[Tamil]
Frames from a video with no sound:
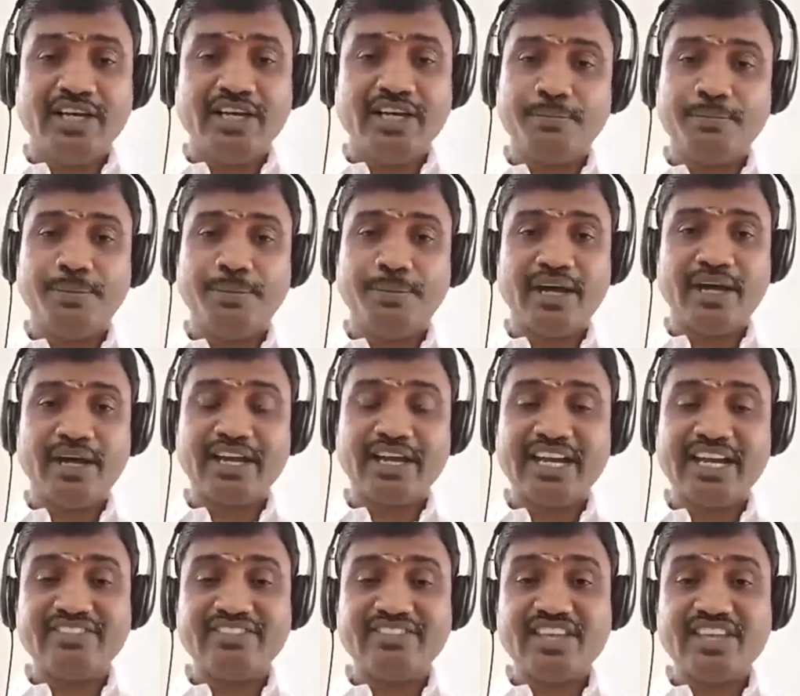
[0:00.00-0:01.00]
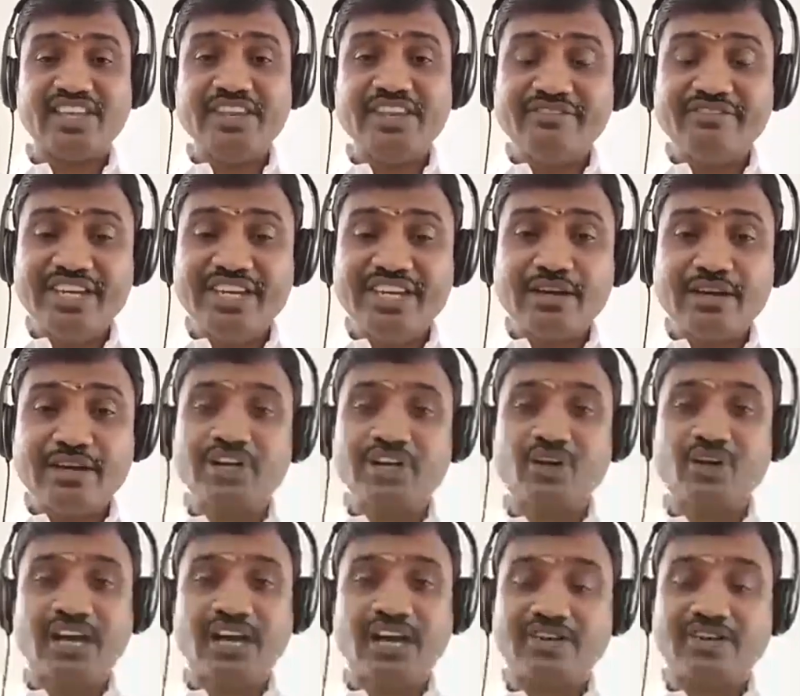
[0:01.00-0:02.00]
இருப்பாங்க தைரியம் வீரம்
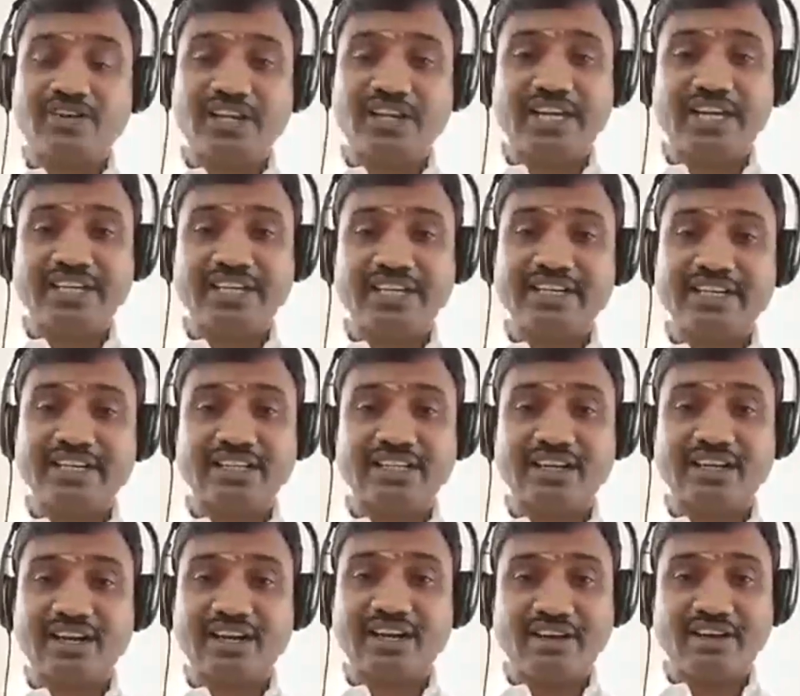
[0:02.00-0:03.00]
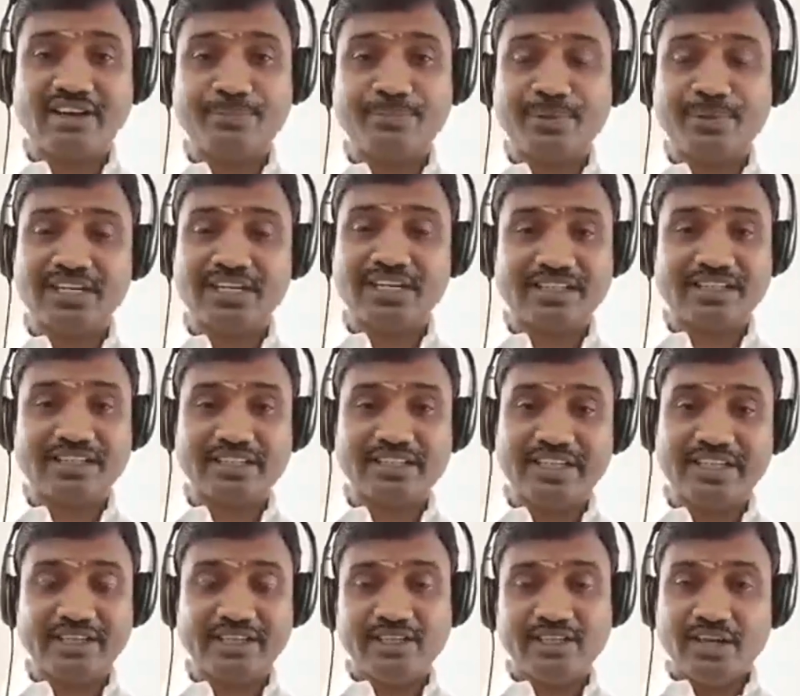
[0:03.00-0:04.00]
இருக்கவங்களா அவங்க இருக்கிறதுக்கான வாய்ப்புகள்
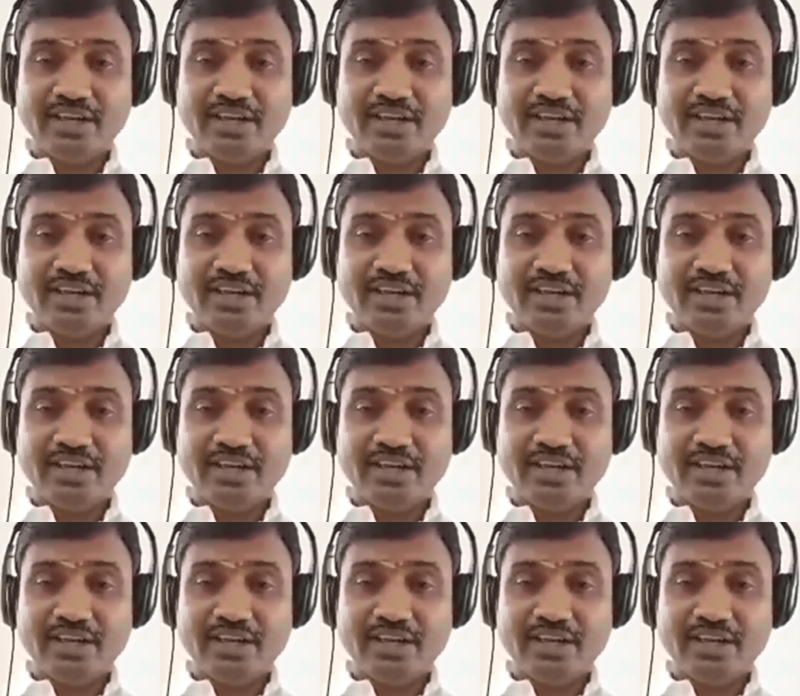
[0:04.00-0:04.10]
இருக்குது